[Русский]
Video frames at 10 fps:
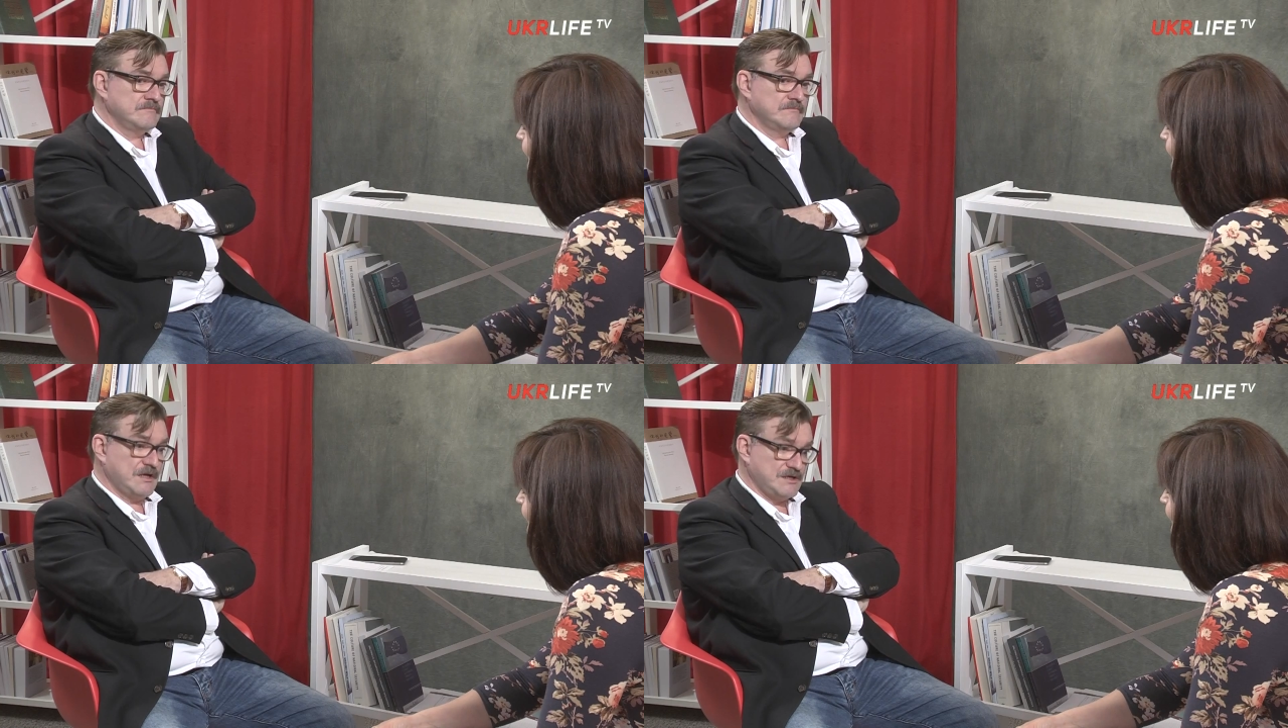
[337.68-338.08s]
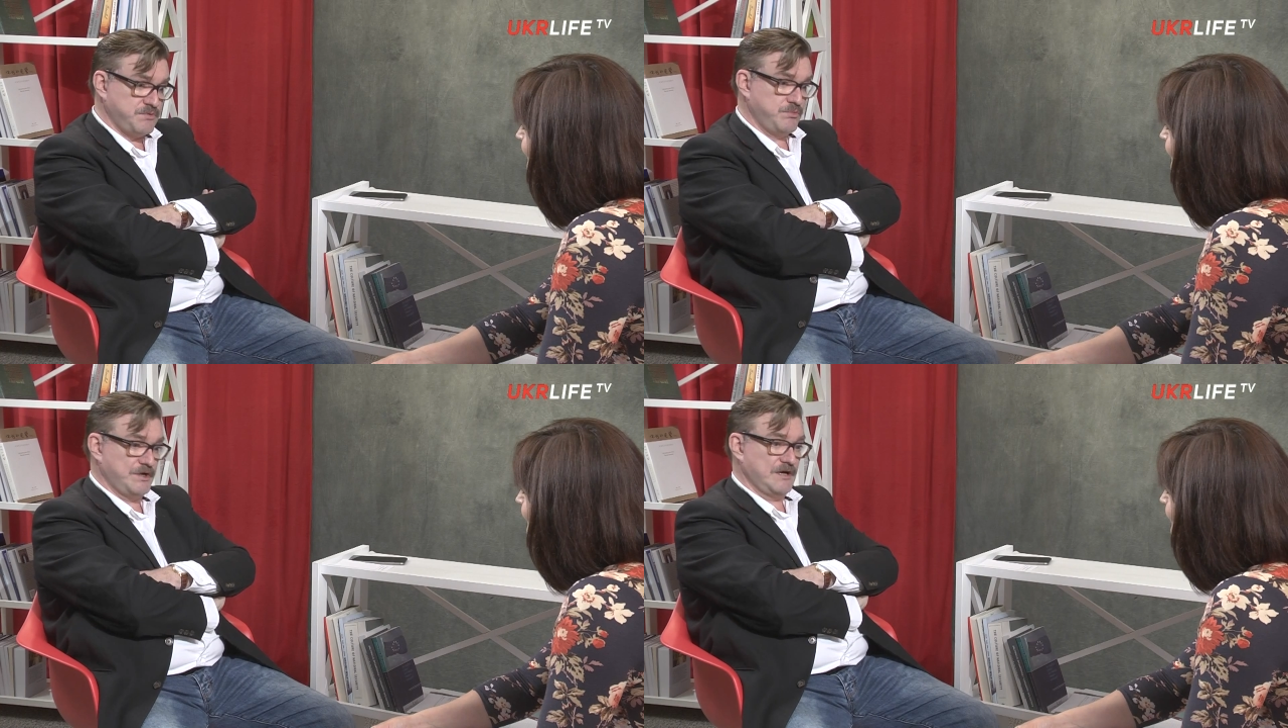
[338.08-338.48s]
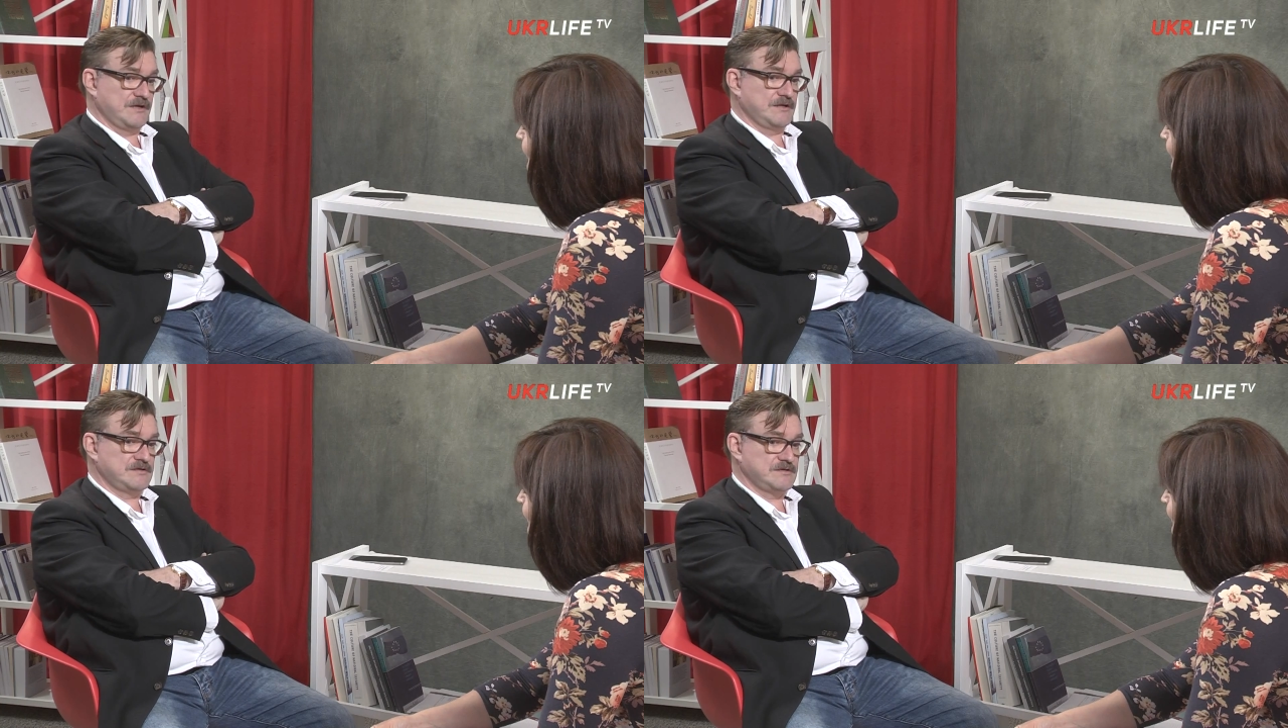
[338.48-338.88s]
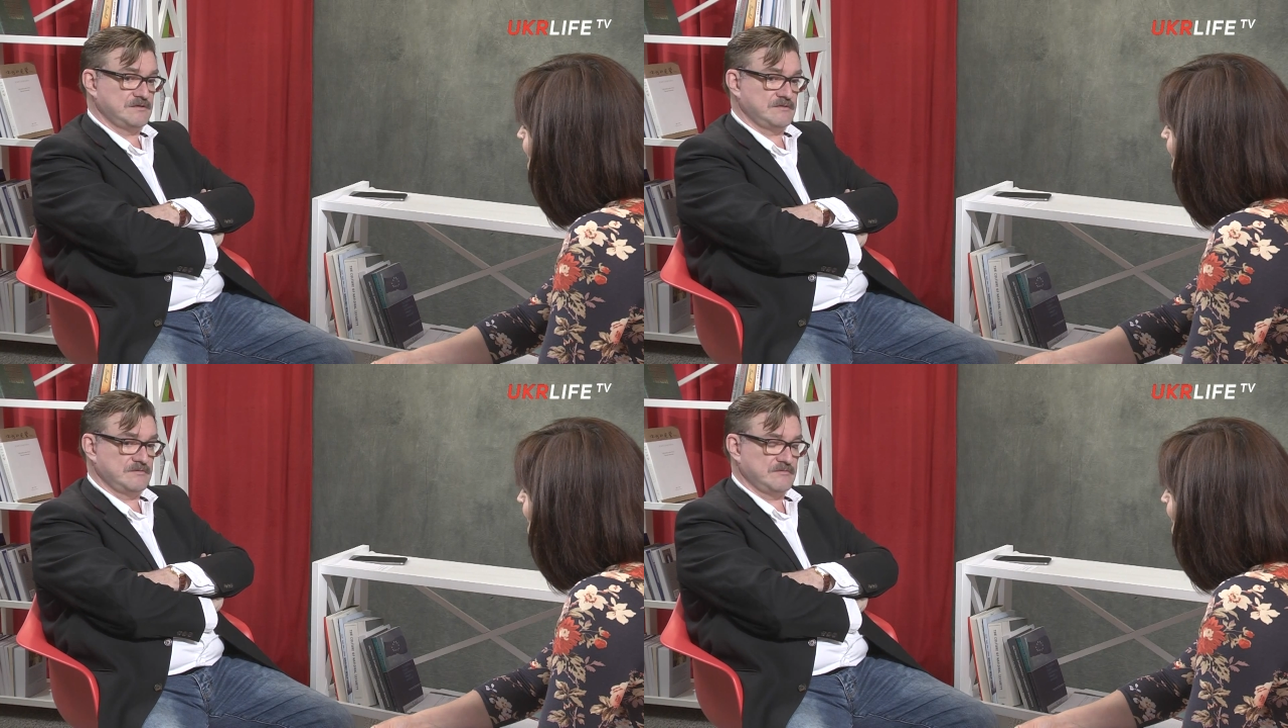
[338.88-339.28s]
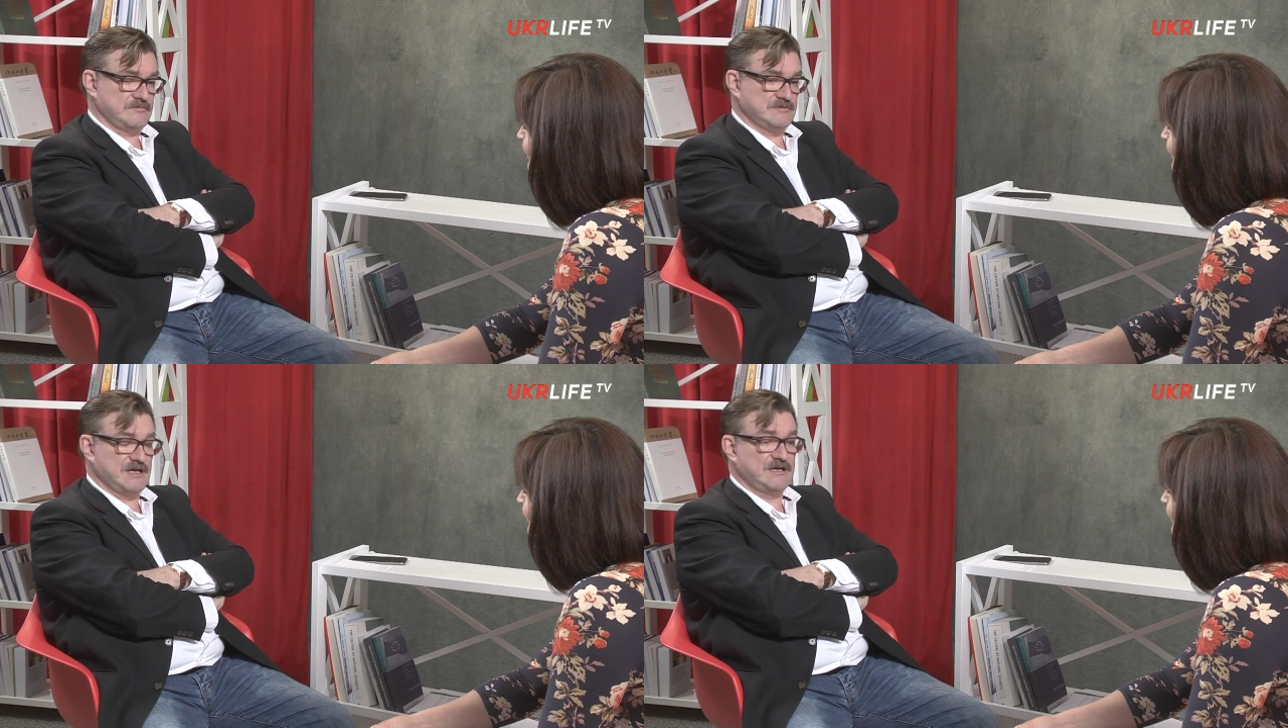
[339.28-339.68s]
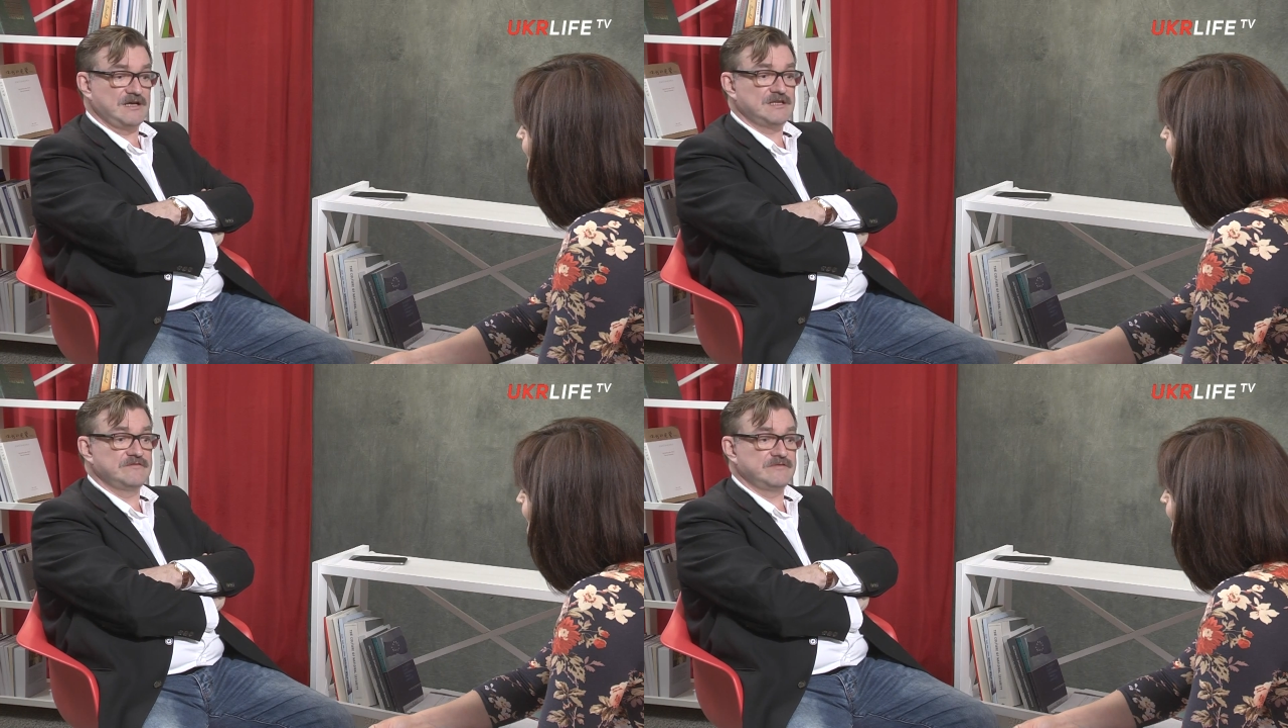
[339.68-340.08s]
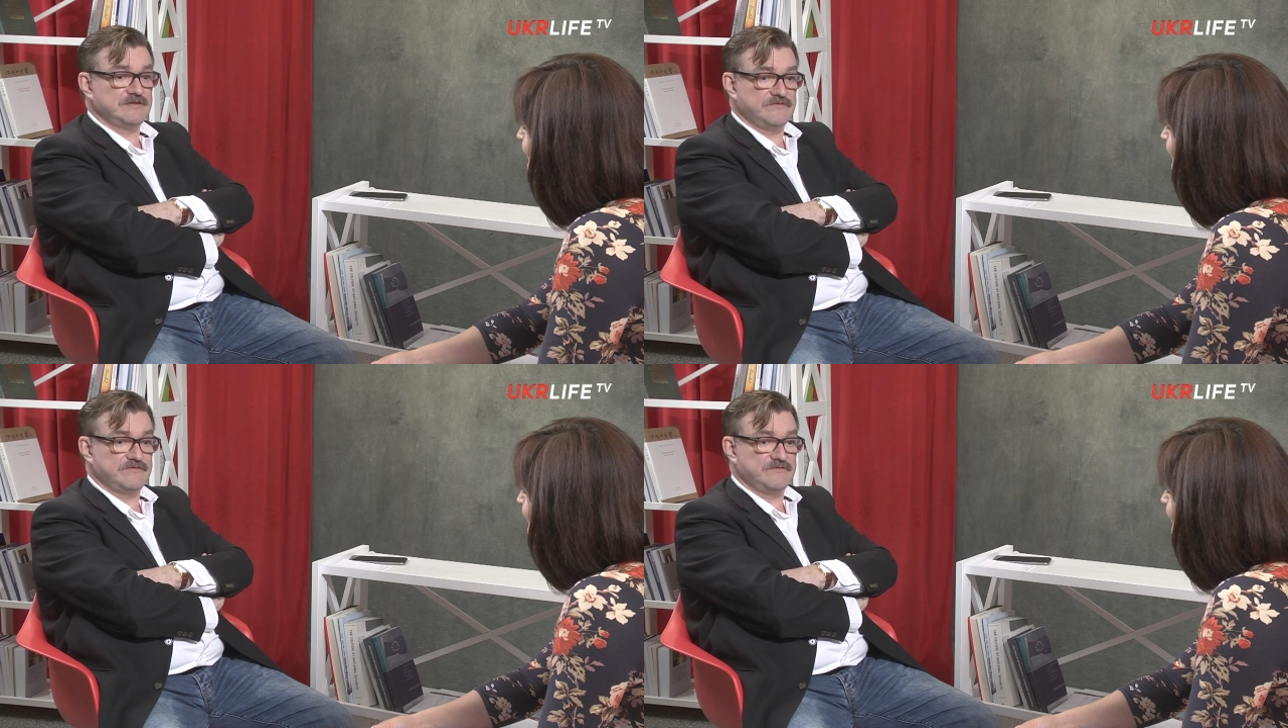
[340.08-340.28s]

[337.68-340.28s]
республиканец, заглядывает